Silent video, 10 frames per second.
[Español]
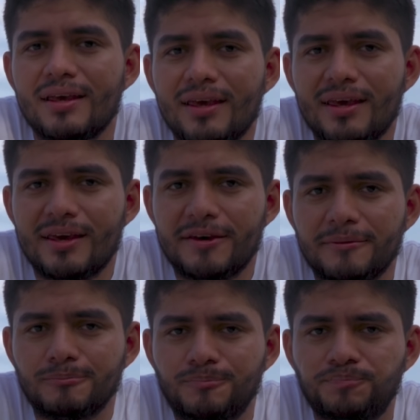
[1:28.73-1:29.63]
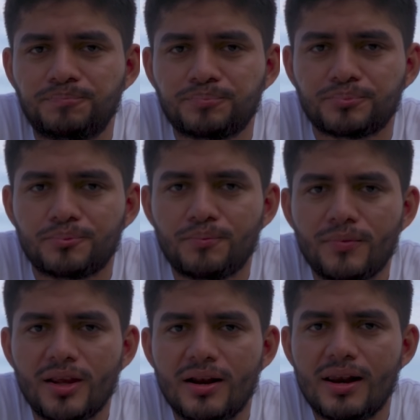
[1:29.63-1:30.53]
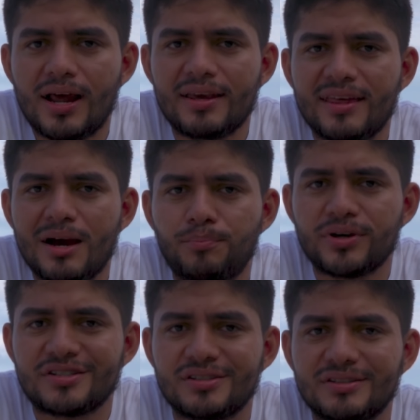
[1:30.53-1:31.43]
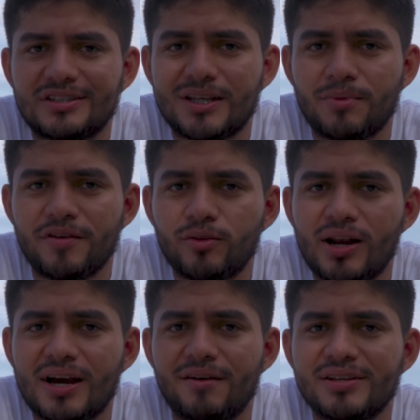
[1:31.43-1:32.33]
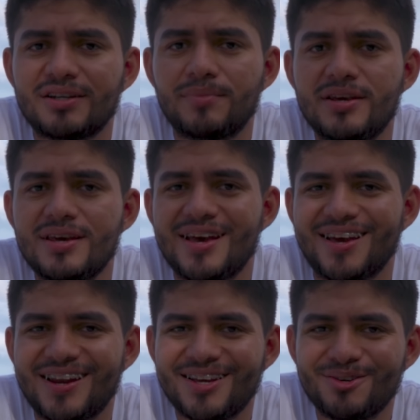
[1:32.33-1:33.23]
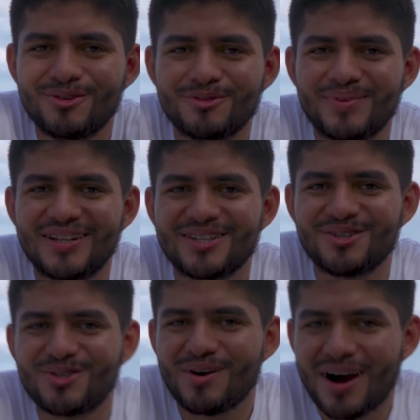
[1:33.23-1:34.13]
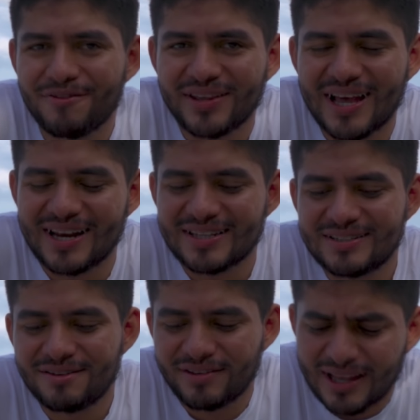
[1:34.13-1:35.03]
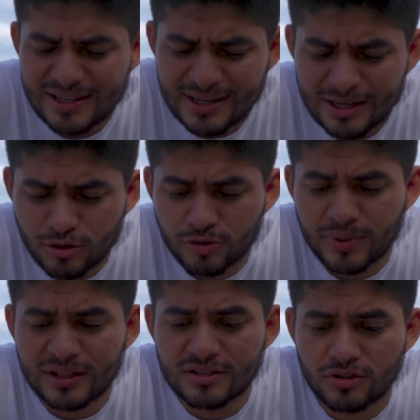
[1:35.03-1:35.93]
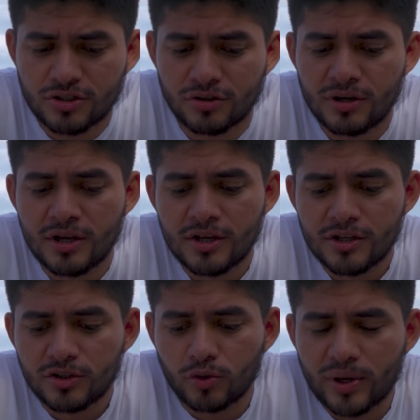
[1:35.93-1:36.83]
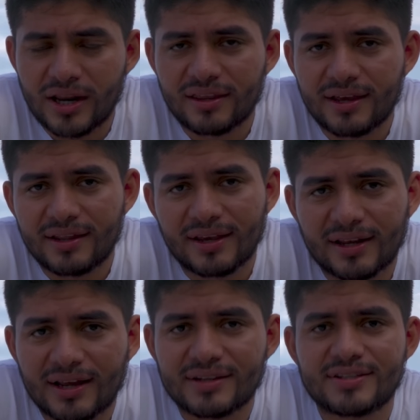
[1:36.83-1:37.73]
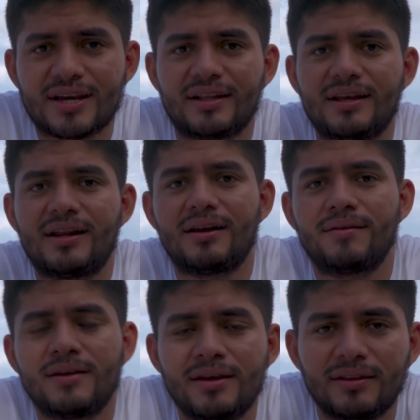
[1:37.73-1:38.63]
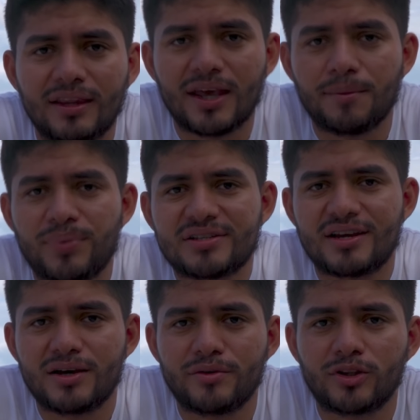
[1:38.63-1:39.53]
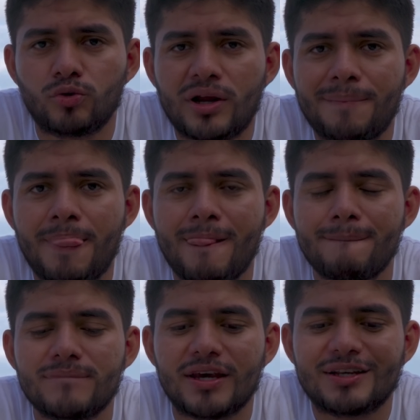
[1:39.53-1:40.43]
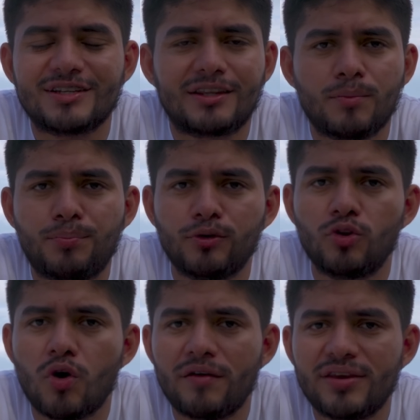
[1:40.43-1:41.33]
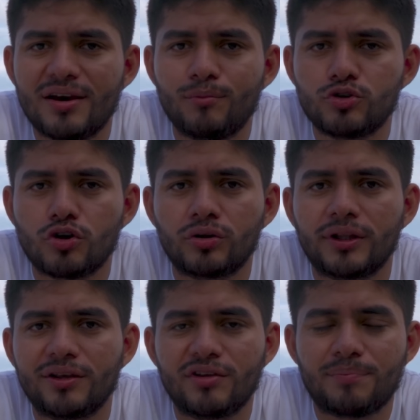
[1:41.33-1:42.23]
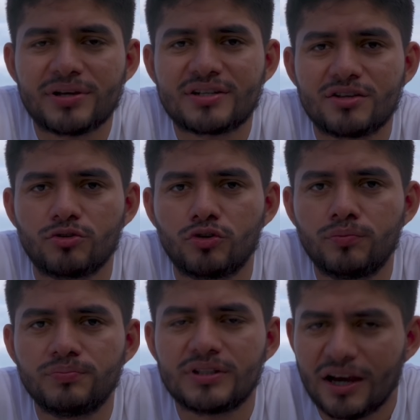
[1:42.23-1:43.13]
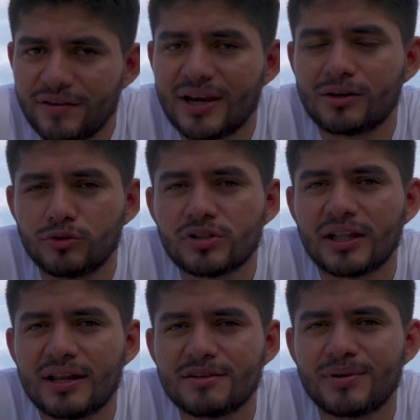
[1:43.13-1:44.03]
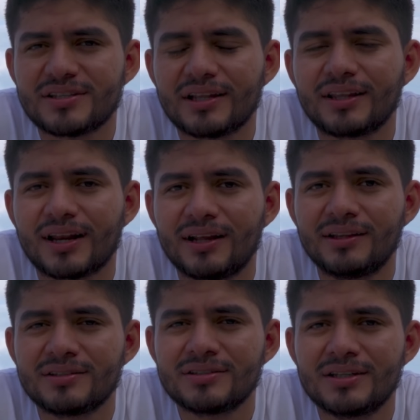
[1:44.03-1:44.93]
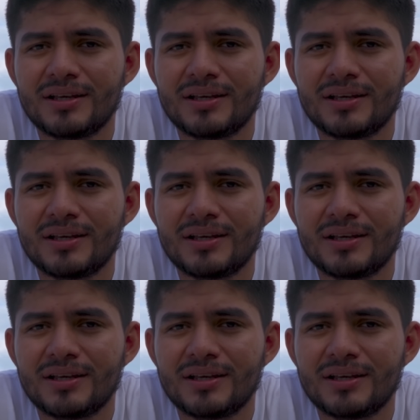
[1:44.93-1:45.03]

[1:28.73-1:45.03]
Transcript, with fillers: y la idea pues se me vino a la cabeza a mí en el año 2018 a finales finales del año 2018 tuve la idea de crear este canal de pesca y aventura en ese tiempo no había mucho contenido de pesca en YouTube ya habían algunos canales bastante grandes